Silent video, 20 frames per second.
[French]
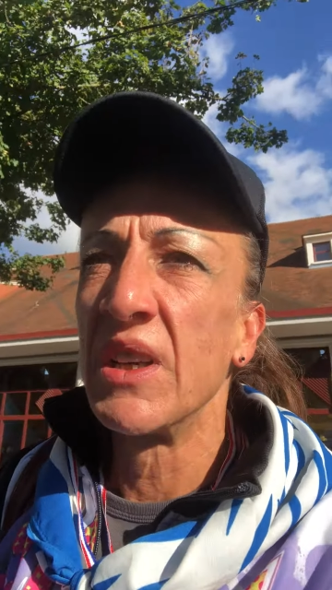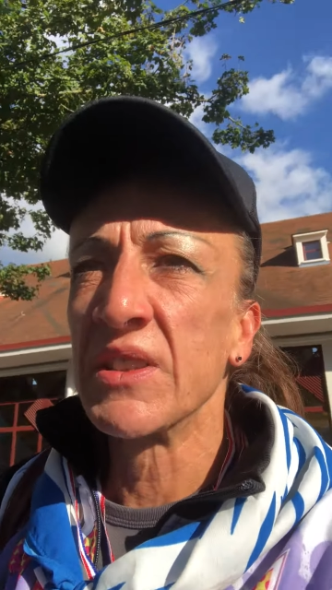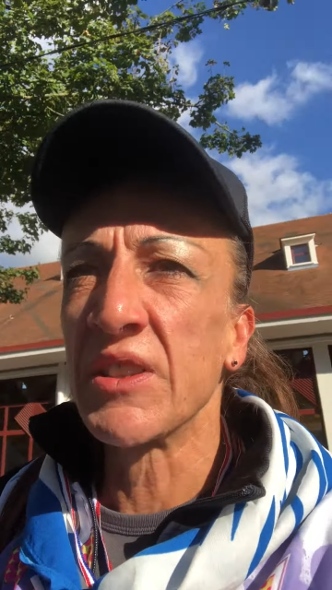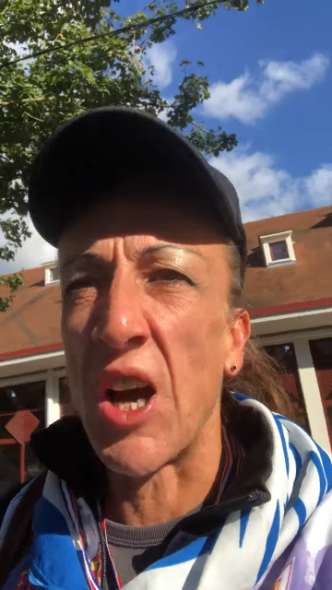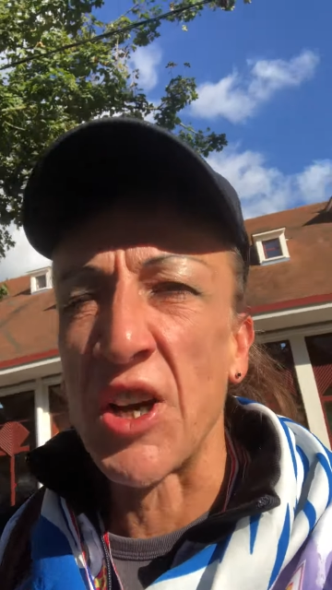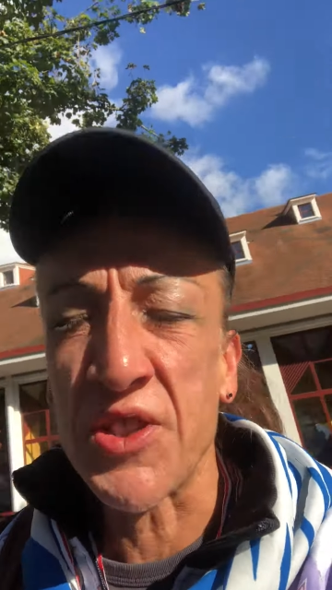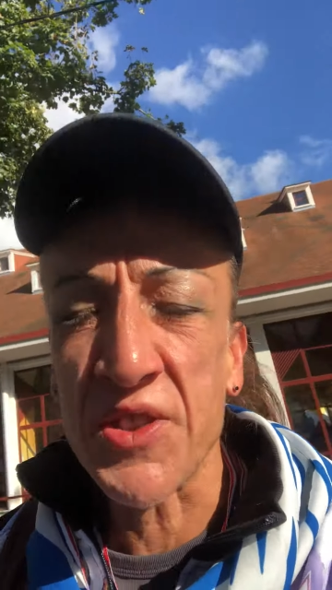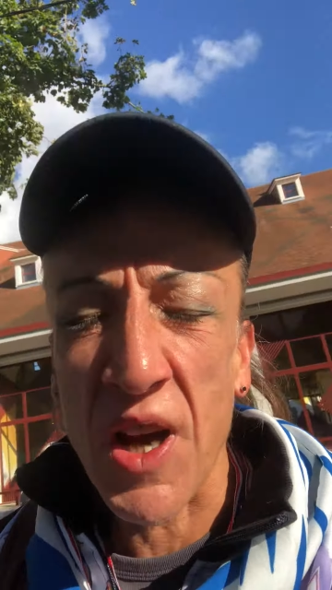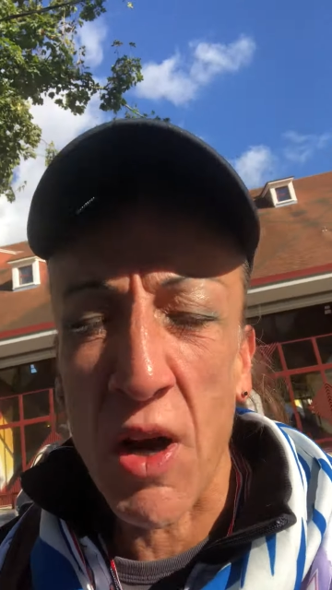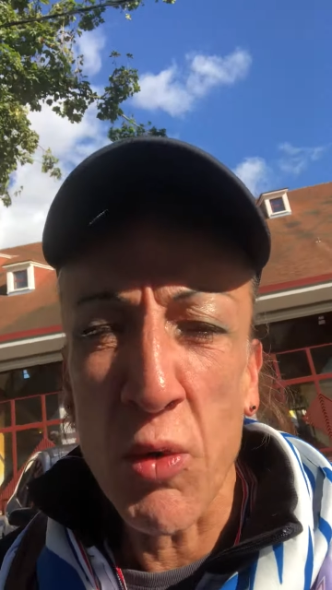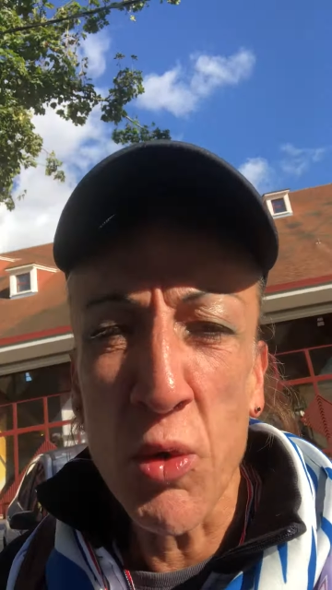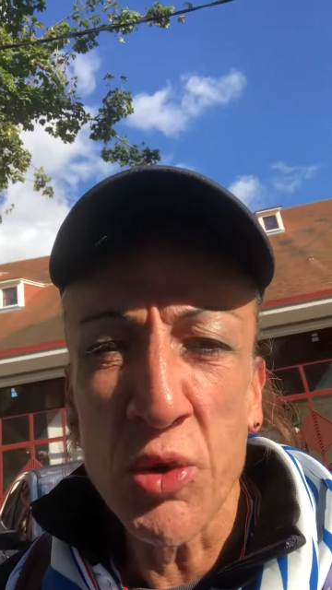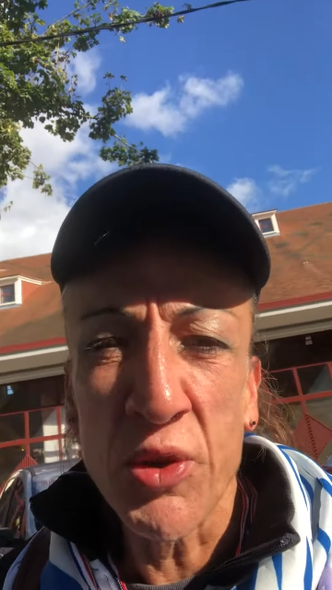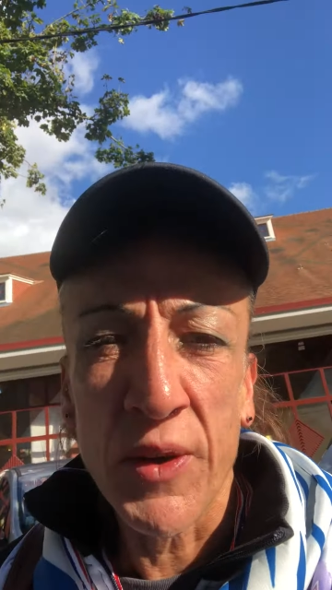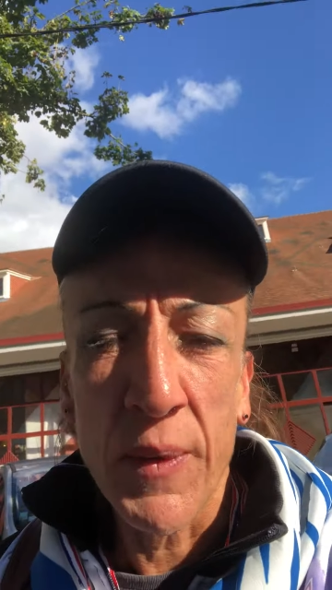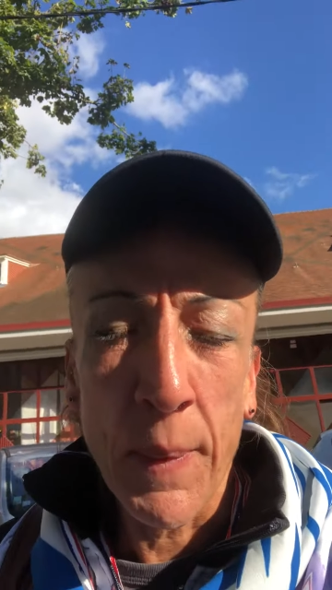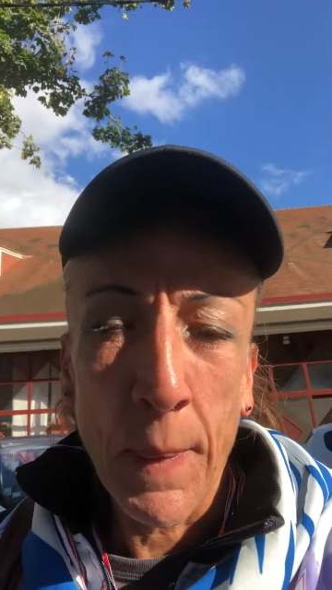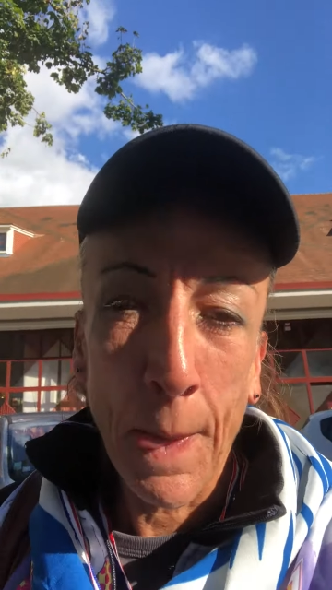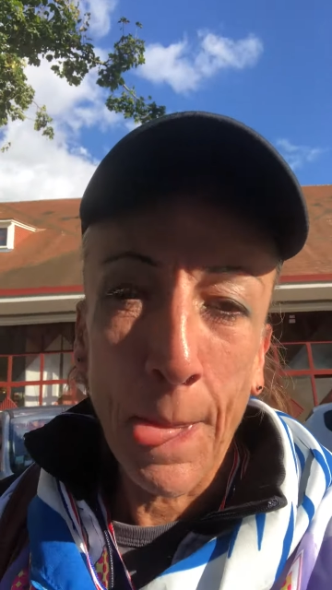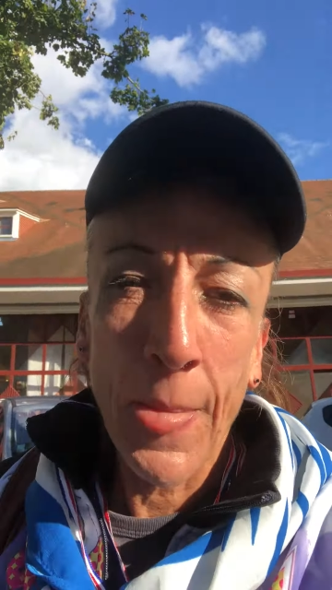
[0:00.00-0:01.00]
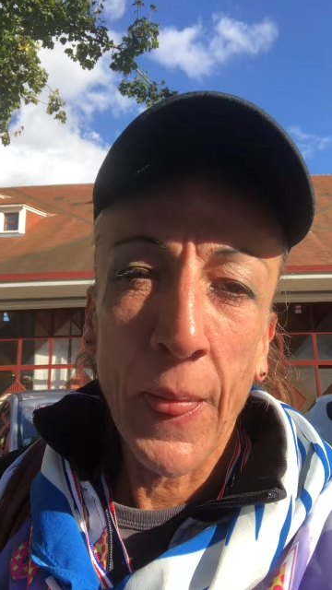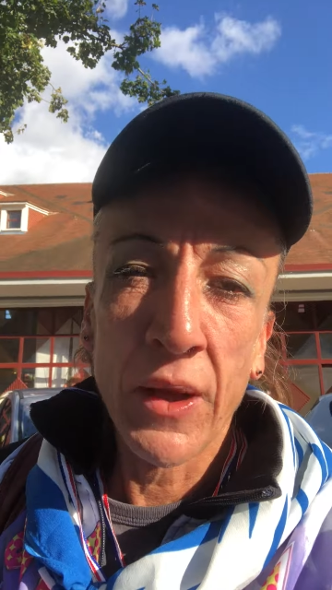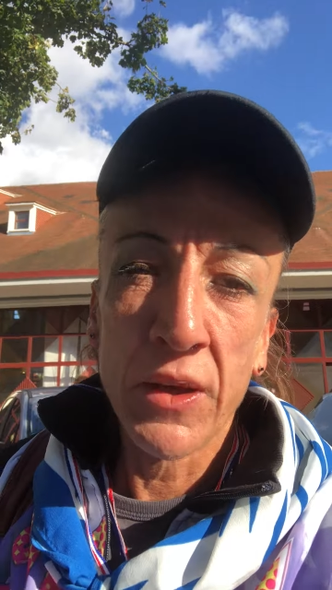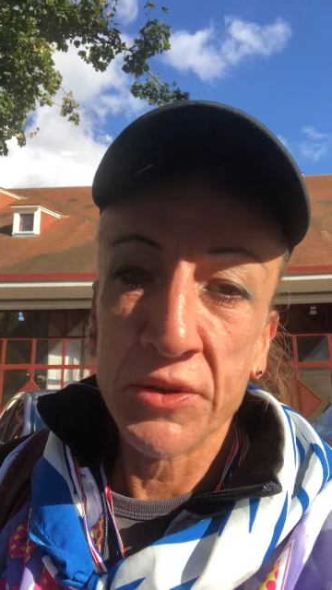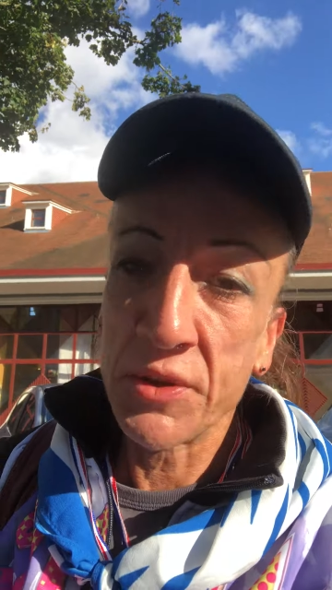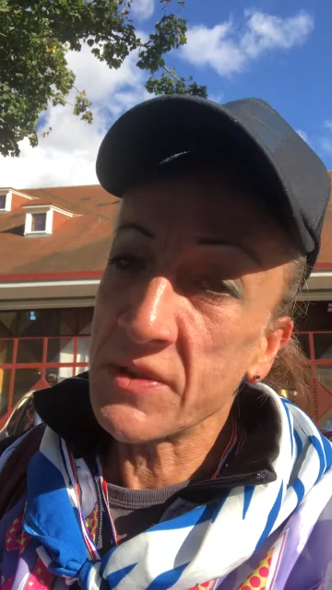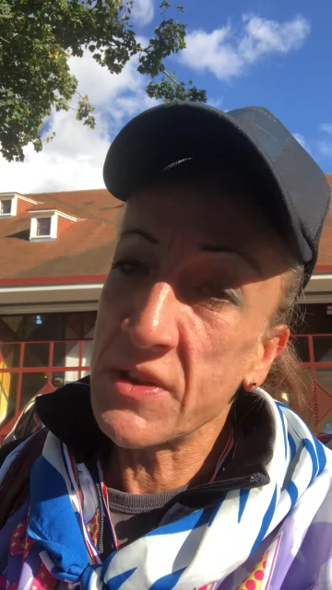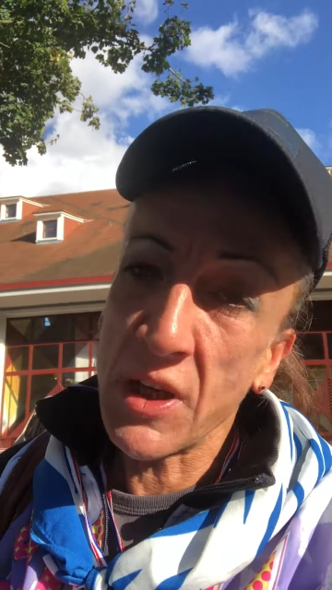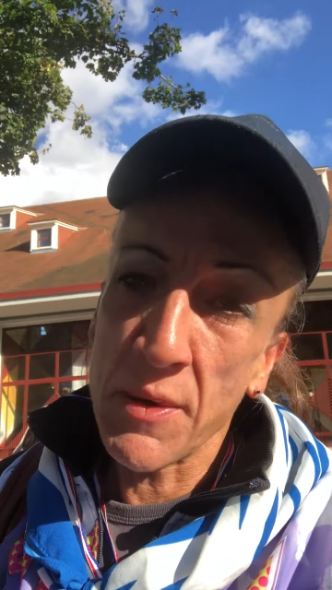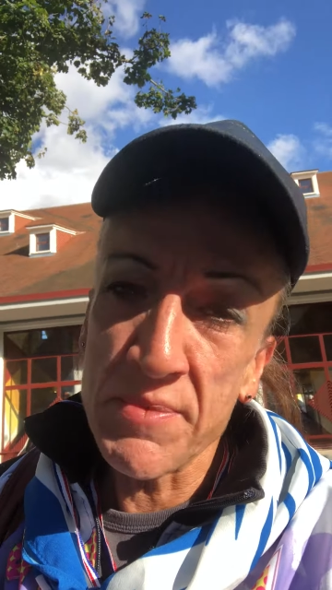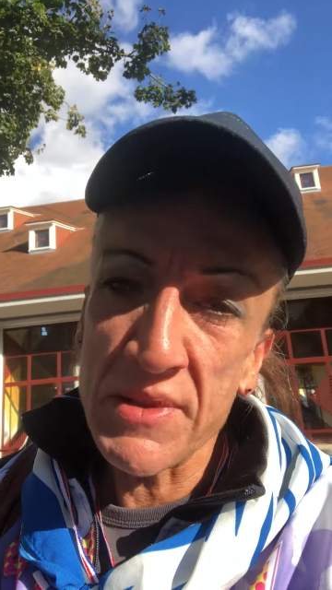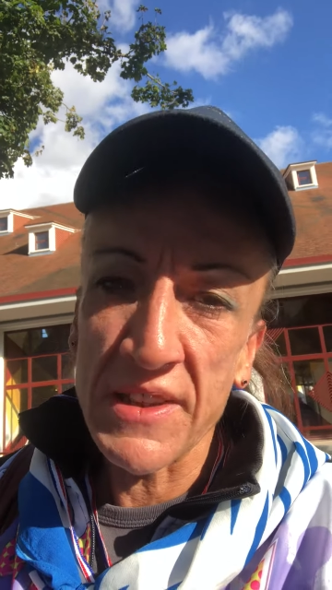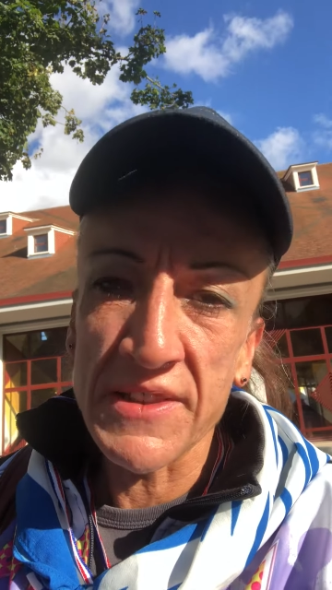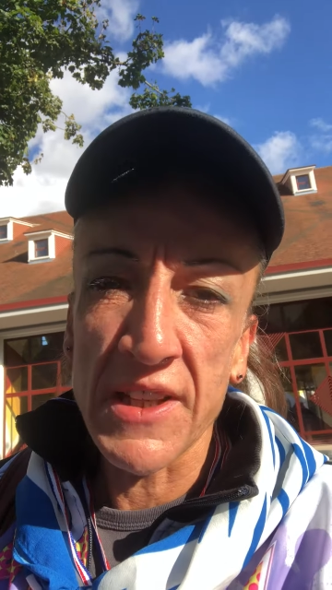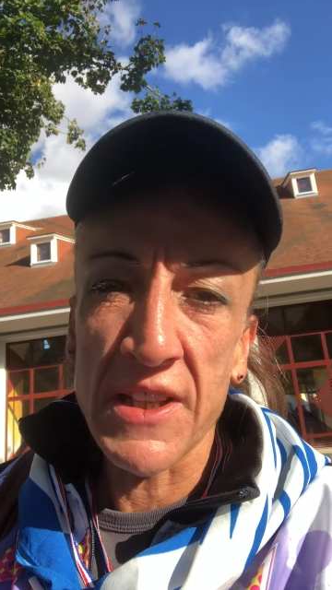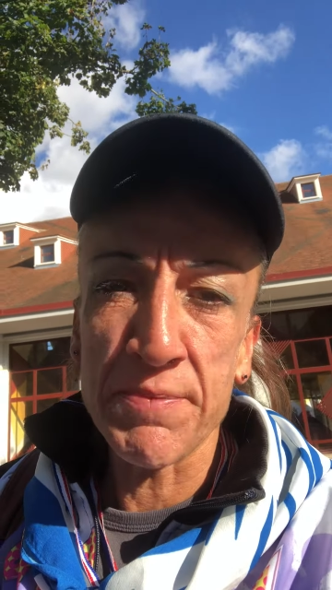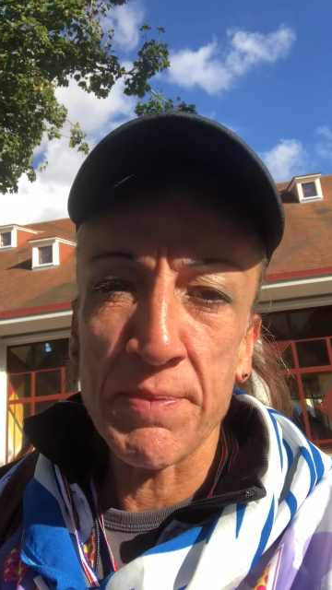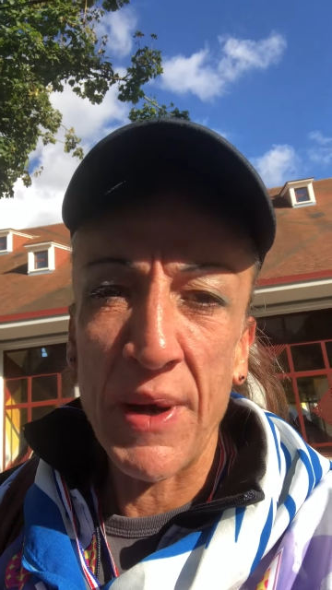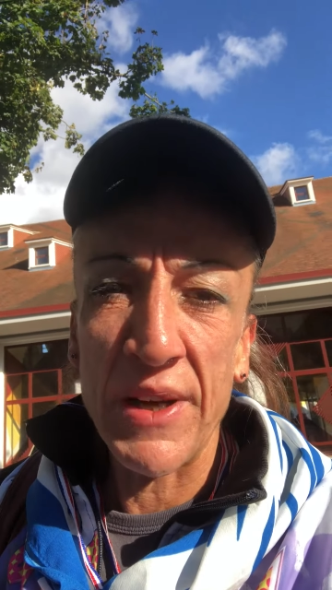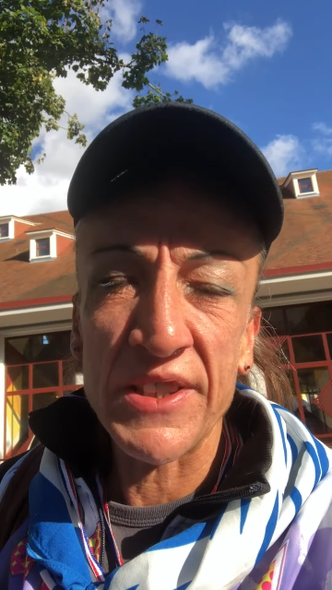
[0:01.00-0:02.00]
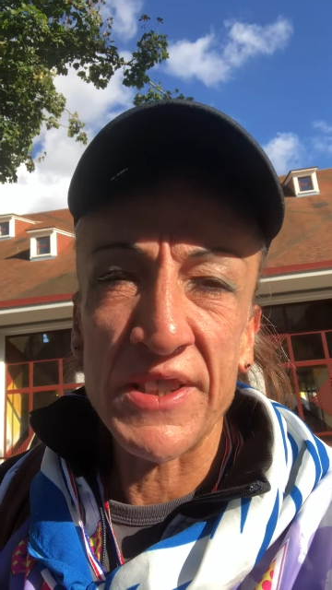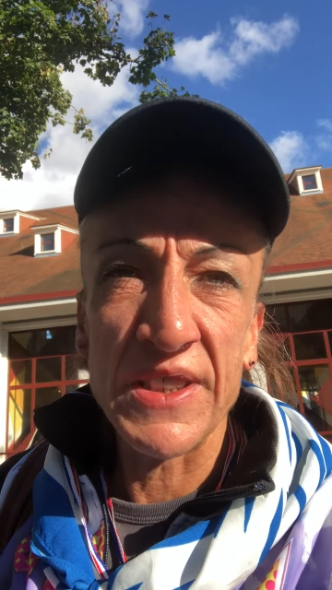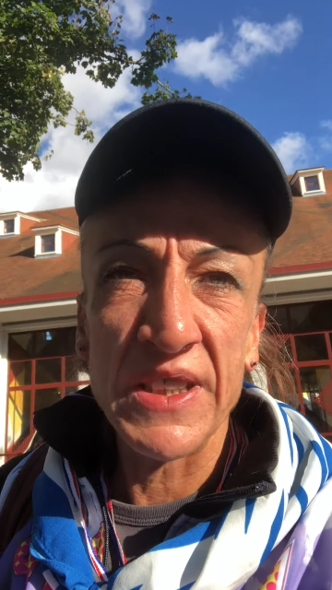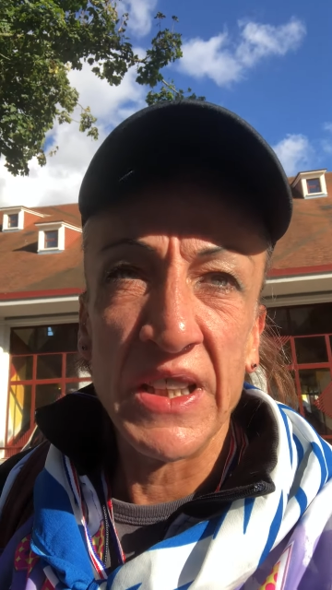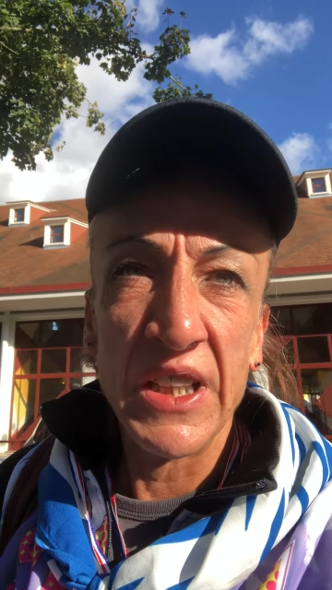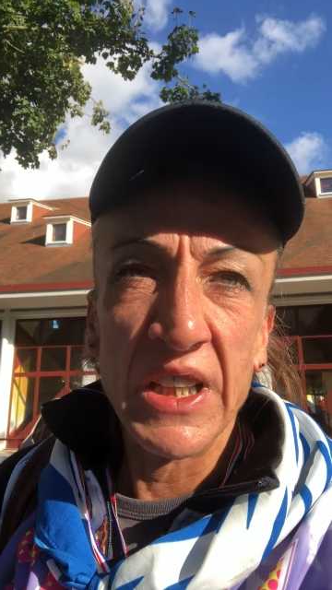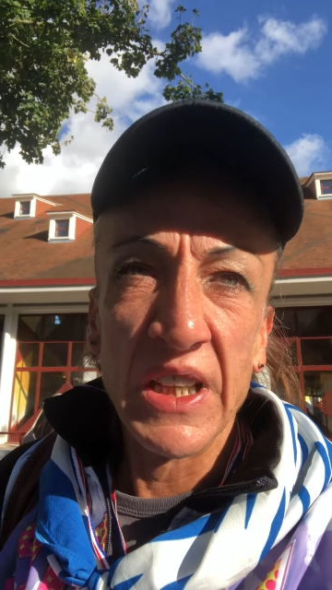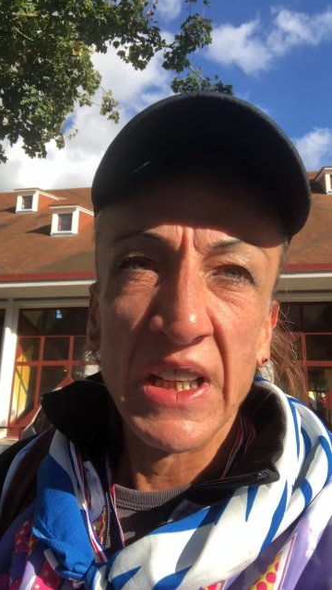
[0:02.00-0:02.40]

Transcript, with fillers: Trace ta route. Ça, c'est comme ça que ça se passe.